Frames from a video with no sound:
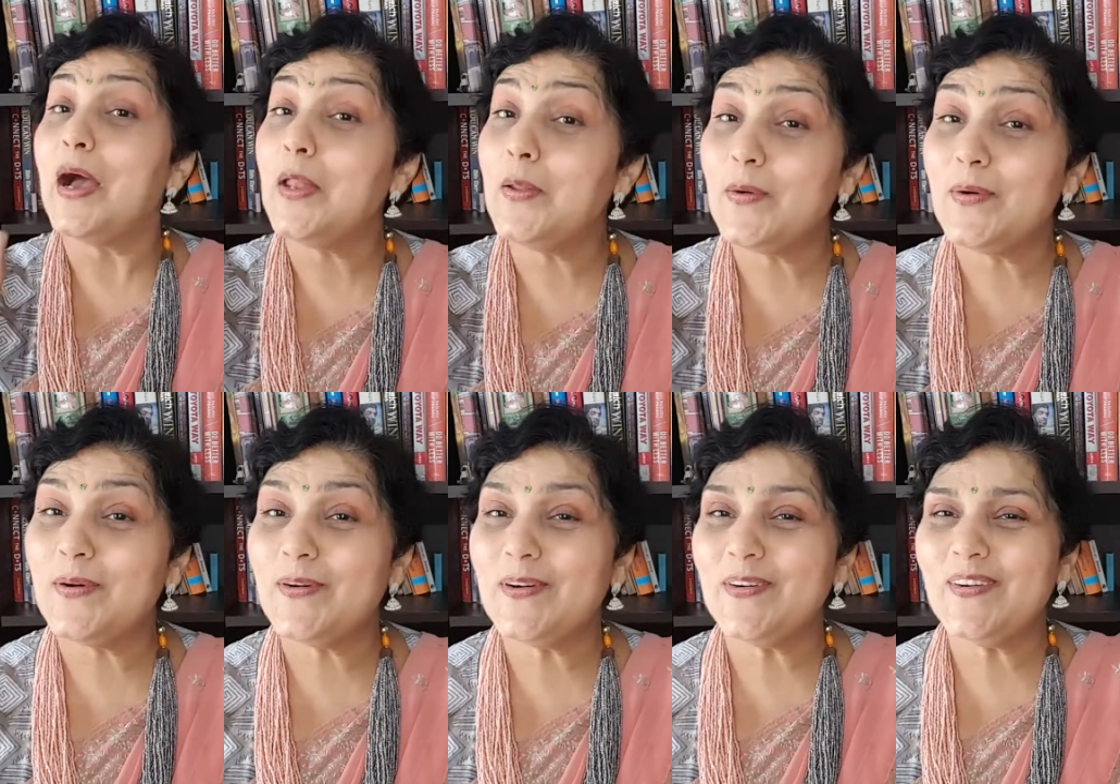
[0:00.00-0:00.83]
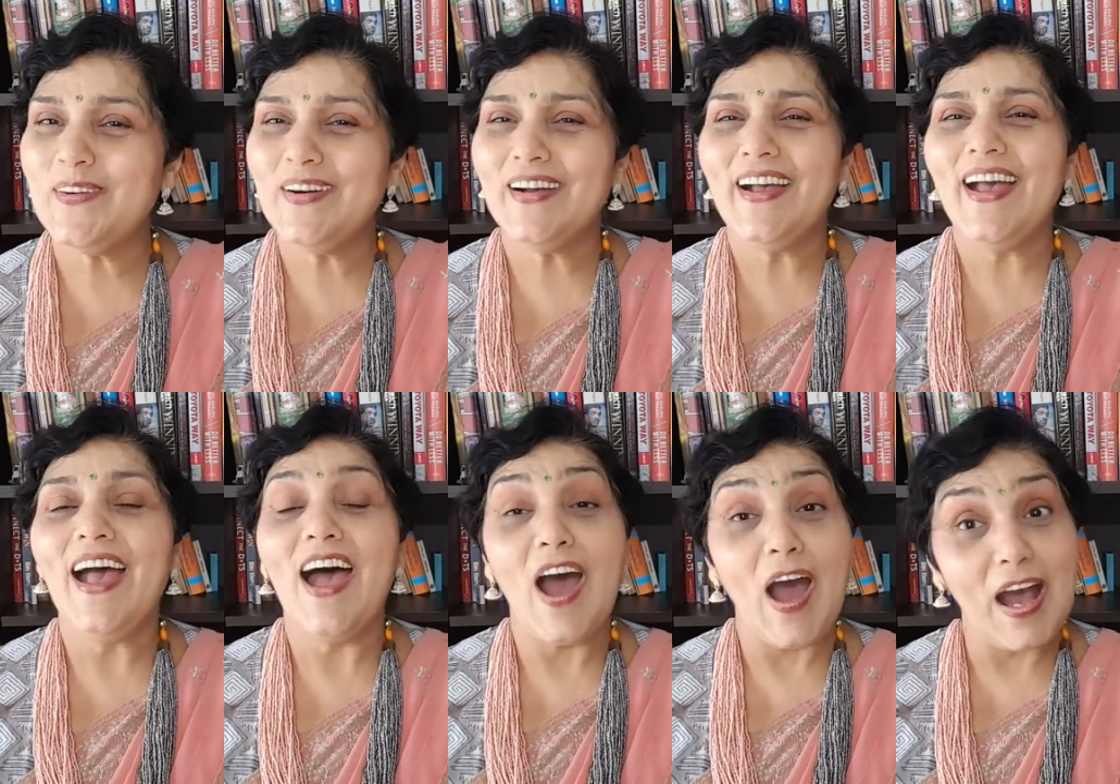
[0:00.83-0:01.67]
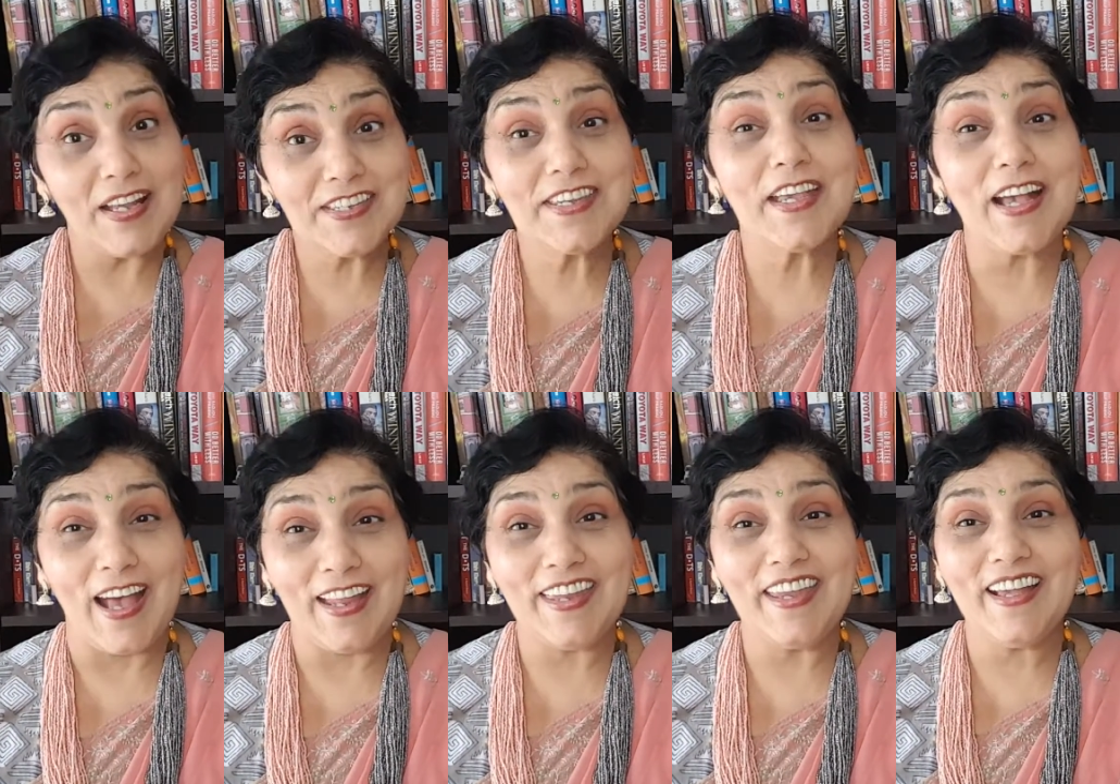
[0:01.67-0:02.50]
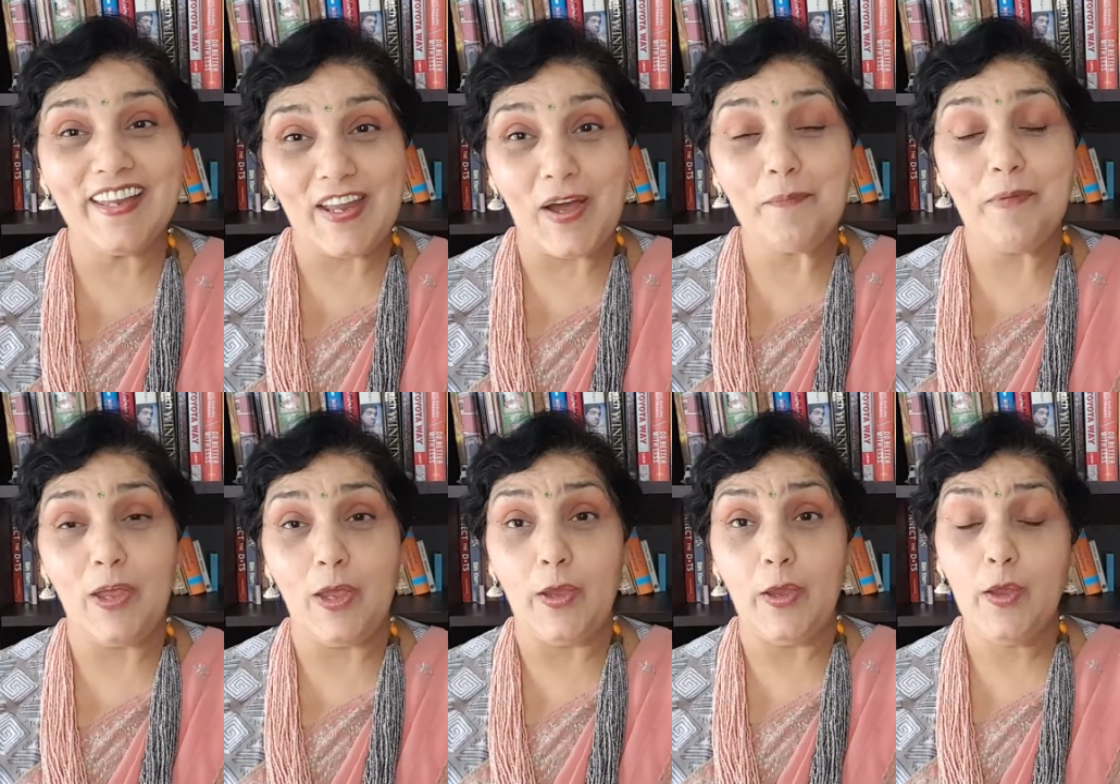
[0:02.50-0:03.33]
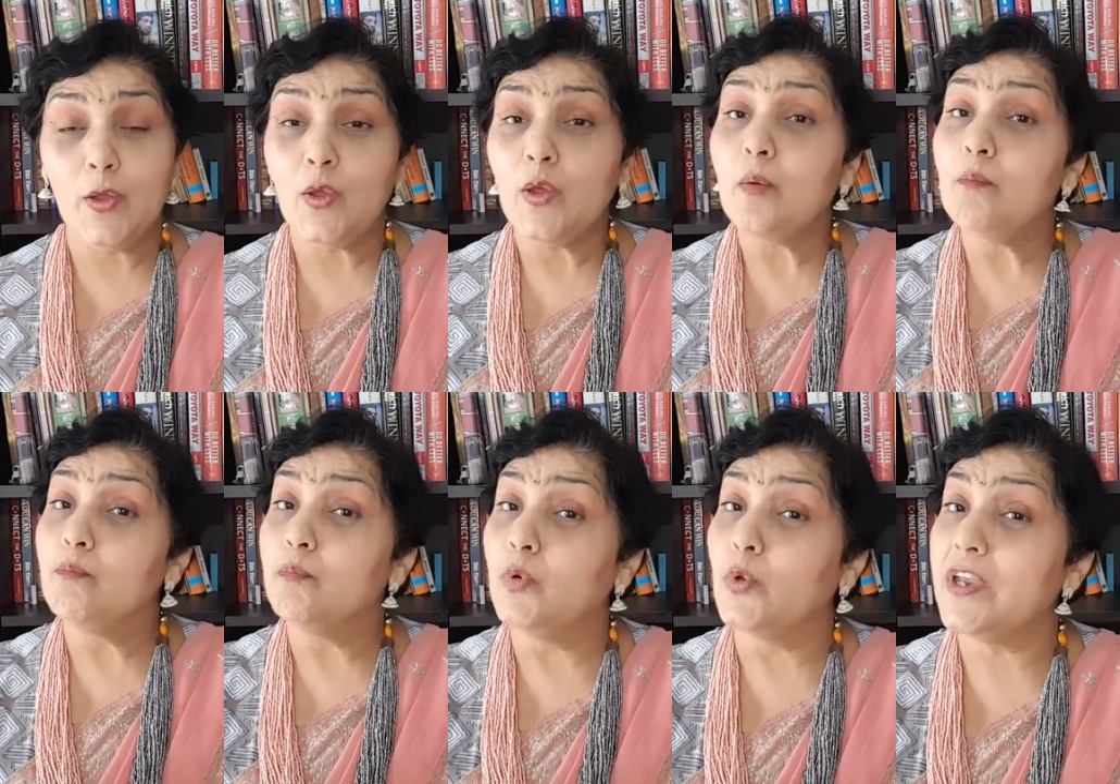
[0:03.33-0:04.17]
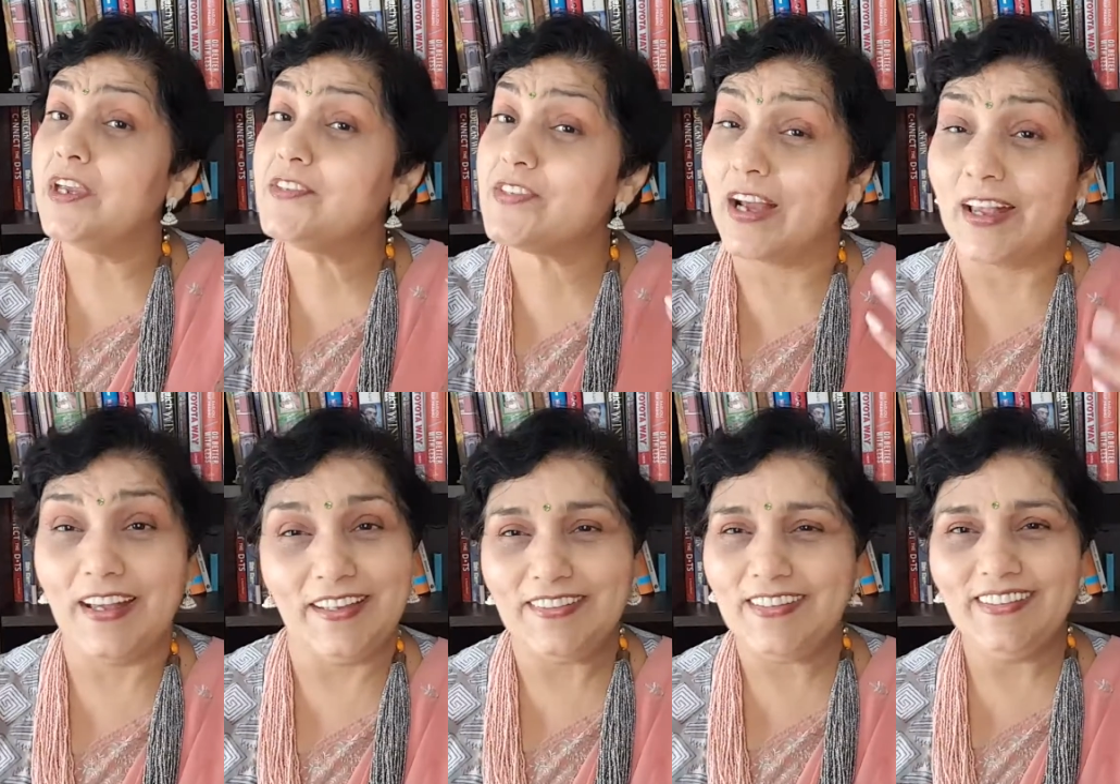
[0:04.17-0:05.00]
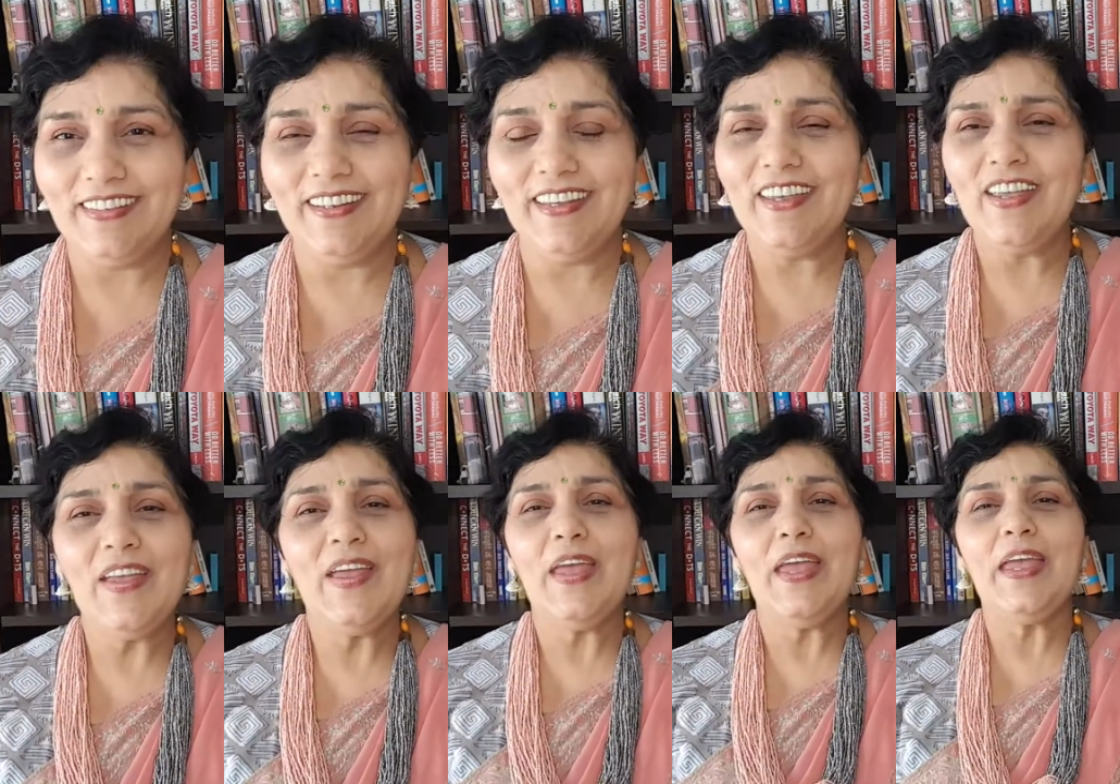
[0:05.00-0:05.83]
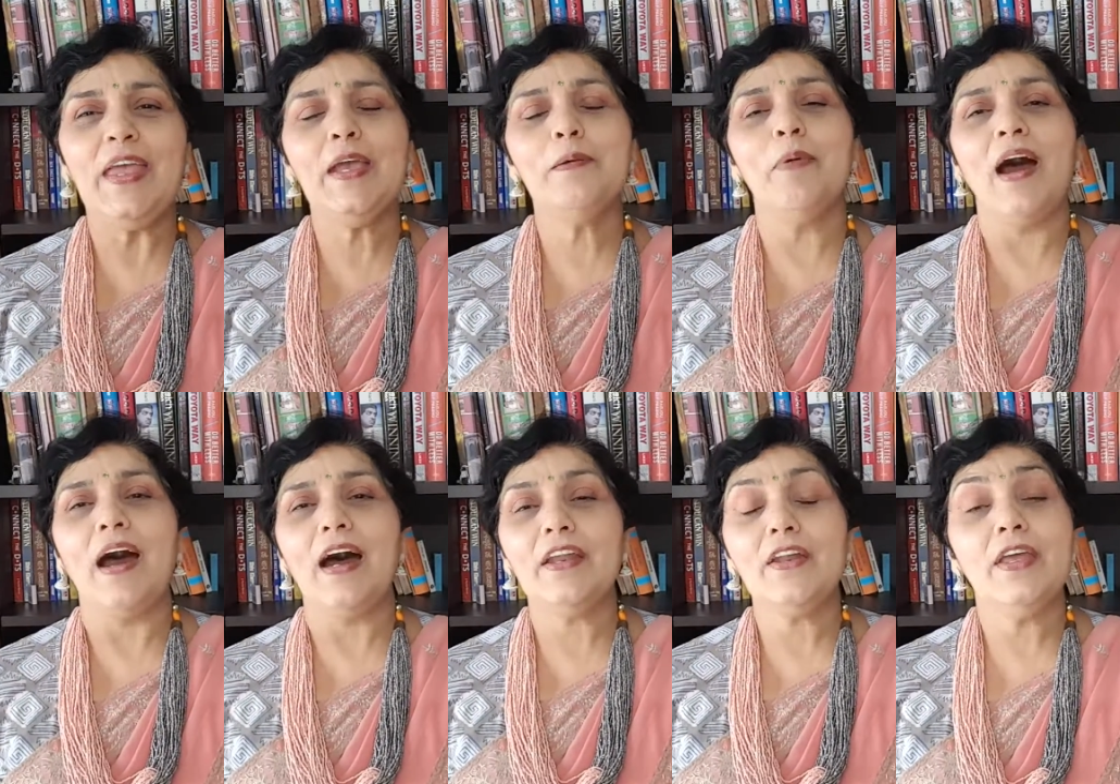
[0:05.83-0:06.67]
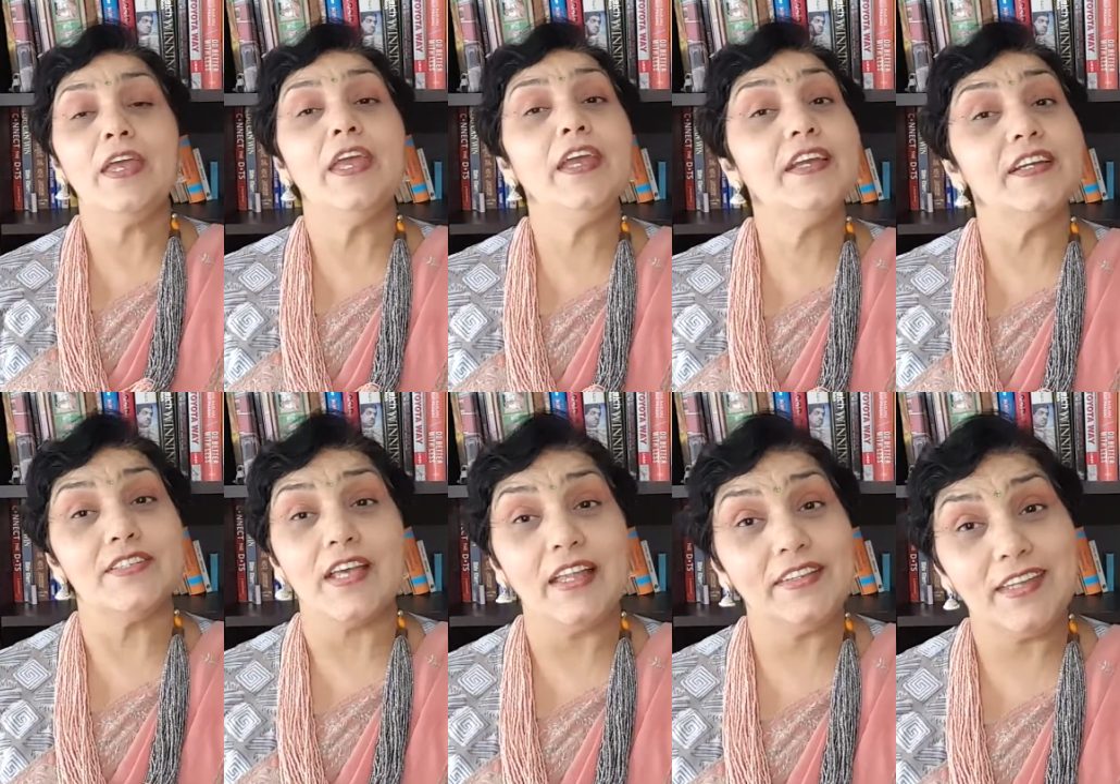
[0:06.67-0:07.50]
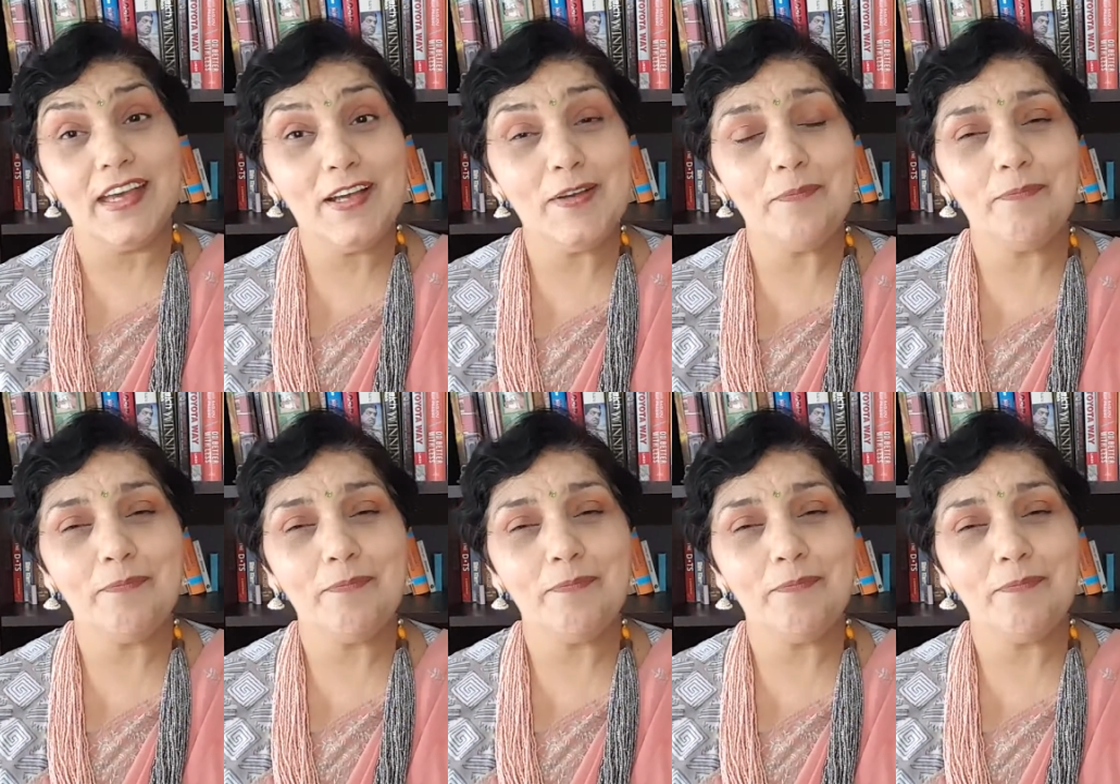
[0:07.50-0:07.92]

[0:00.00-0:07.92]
हेलो आज की कहानी का नाम है बुरी संगत एक बार एक किसान था